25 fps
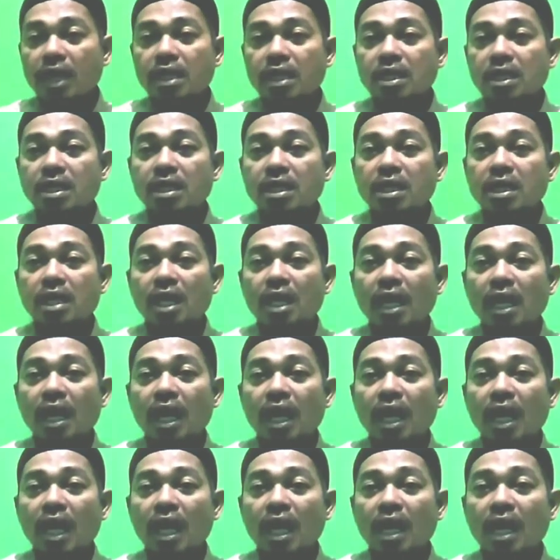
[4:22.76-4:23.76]
air
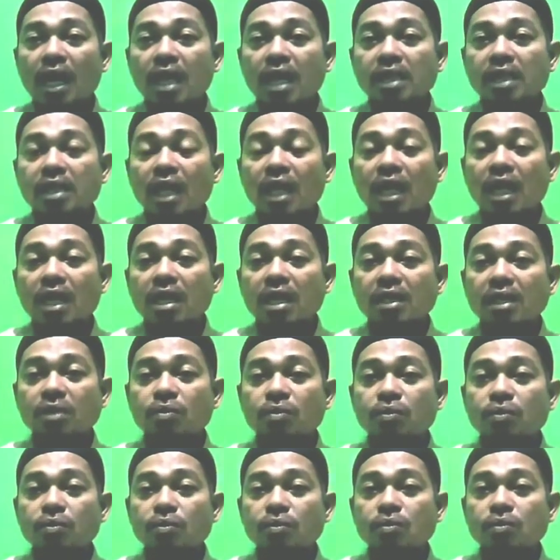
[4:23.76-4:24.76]
hangat-hangat
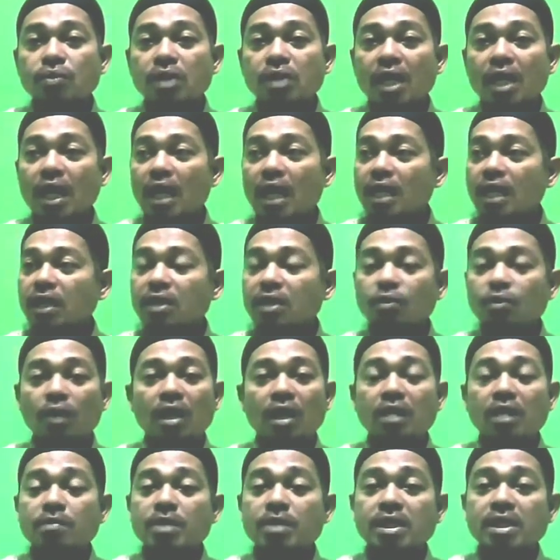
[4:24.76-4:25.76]
kuku ya air
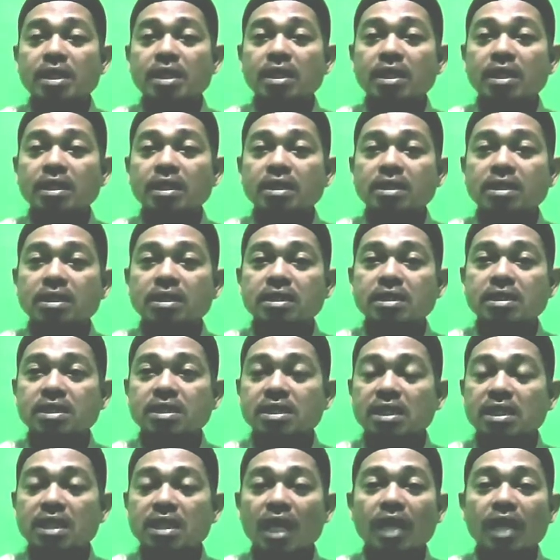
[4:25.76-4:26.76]
kurang lebih
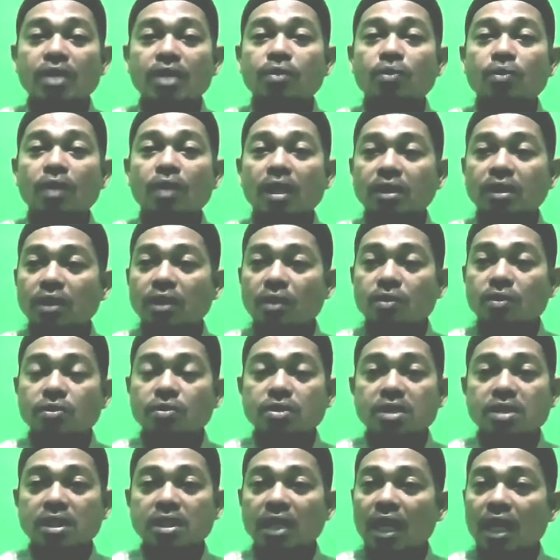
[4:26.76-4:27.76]
segayung atau
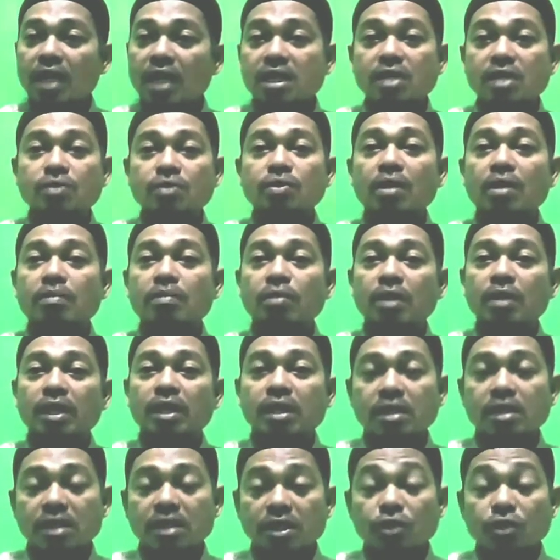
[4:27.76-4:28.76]
setengahnya juga
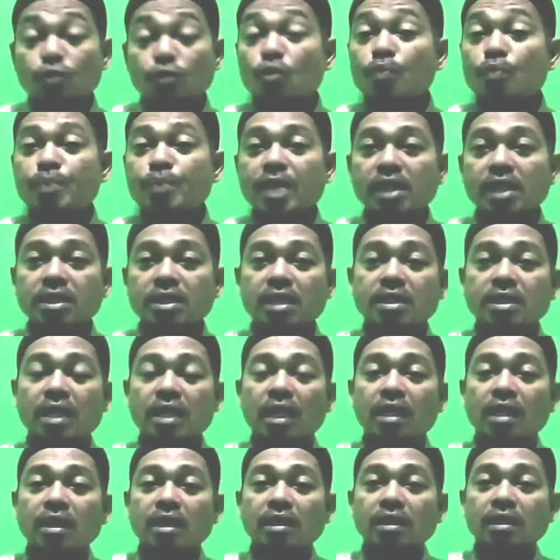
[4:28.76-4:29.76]
boleh secukupnya
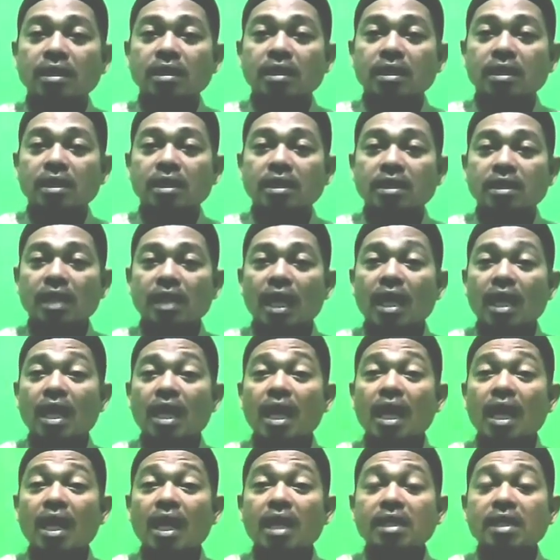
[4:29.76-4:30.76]
saja yang
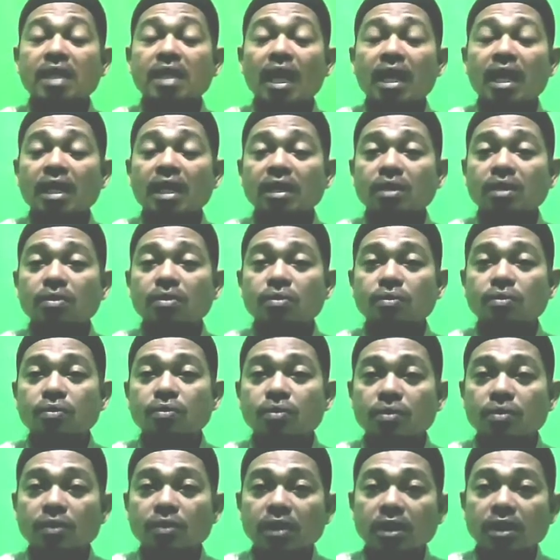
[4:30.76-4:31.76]
hangat-hangat
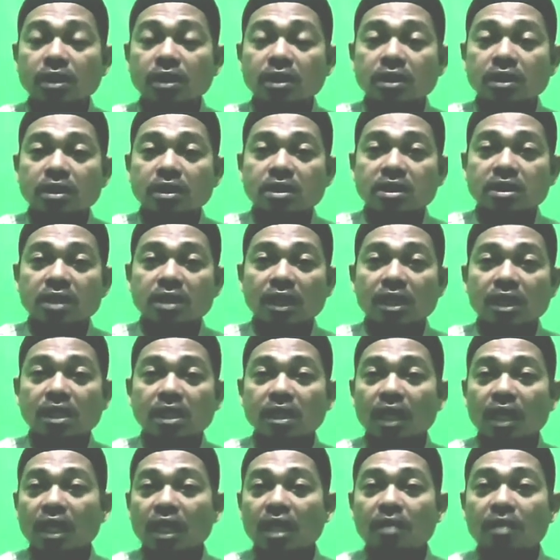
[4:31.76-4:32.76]
kuku
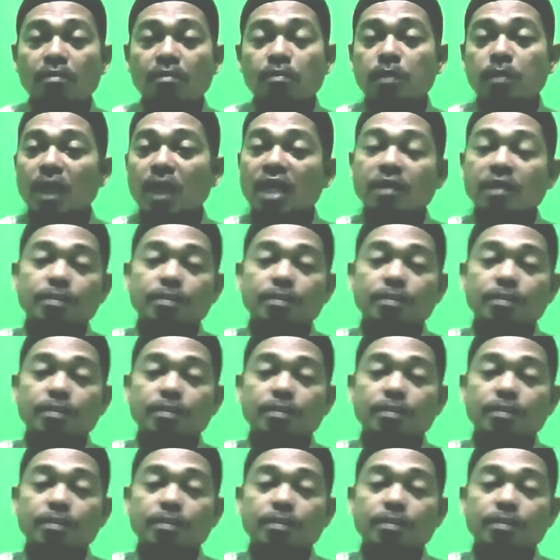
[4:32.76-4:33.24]
sekitar 40